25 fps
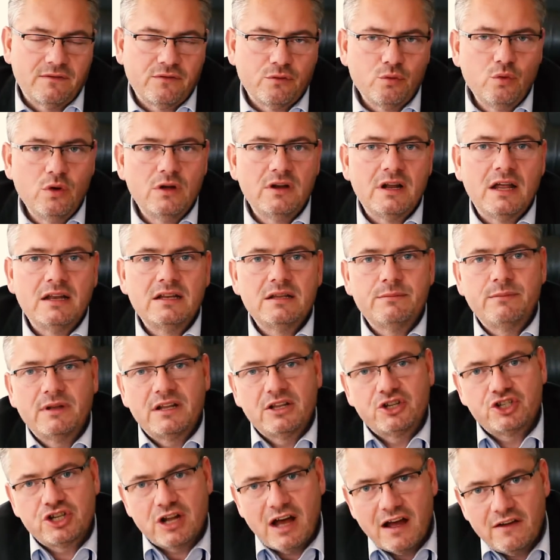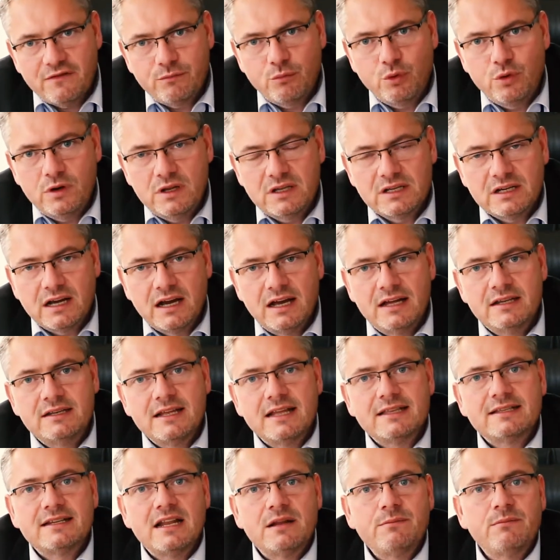Früher nannte man das Strafmündigkeit,
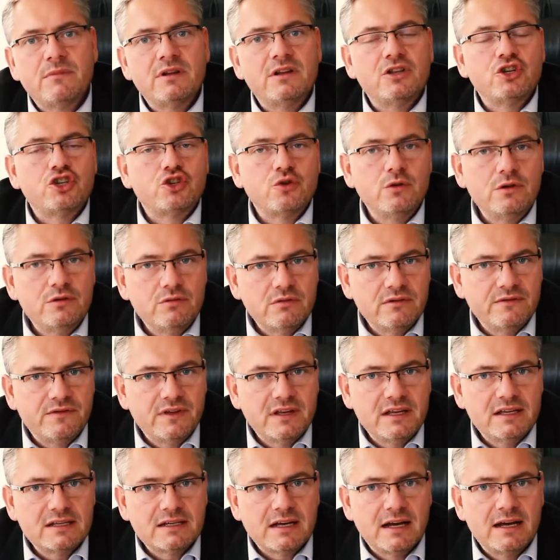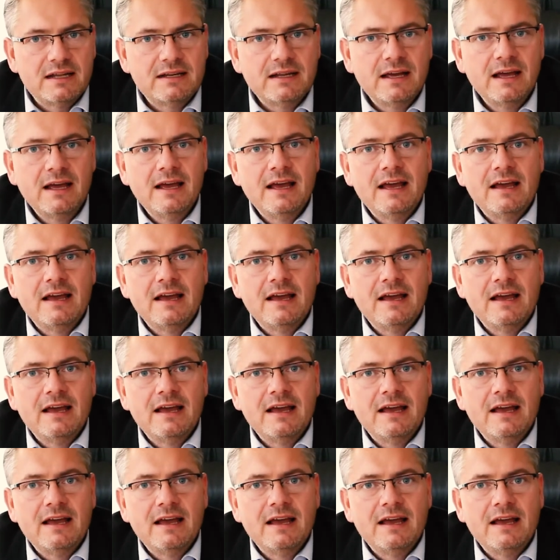jetzt nennt man das Schuldunfähigkeit.